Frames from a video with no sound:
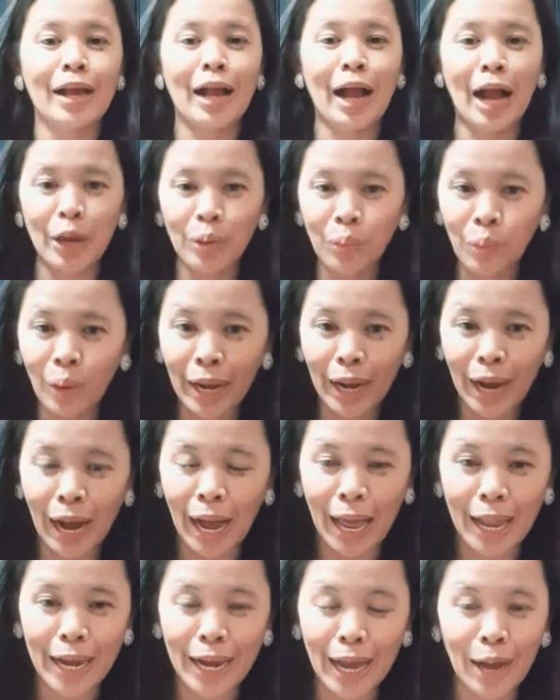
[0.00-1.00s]
ay walang
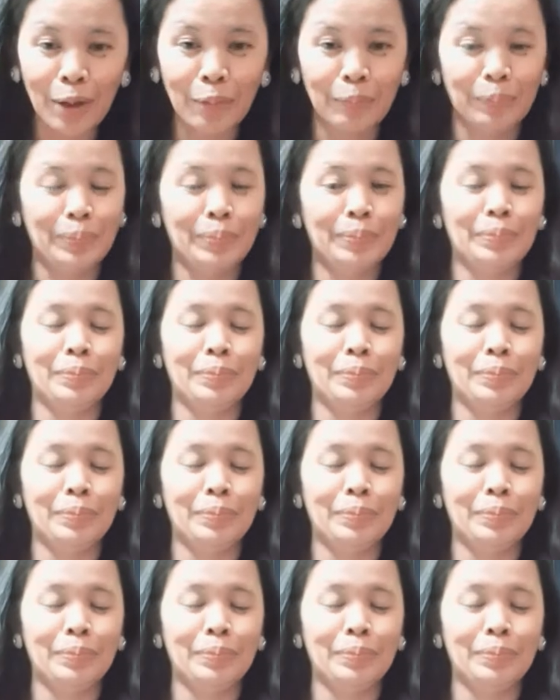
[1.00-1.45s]
alam.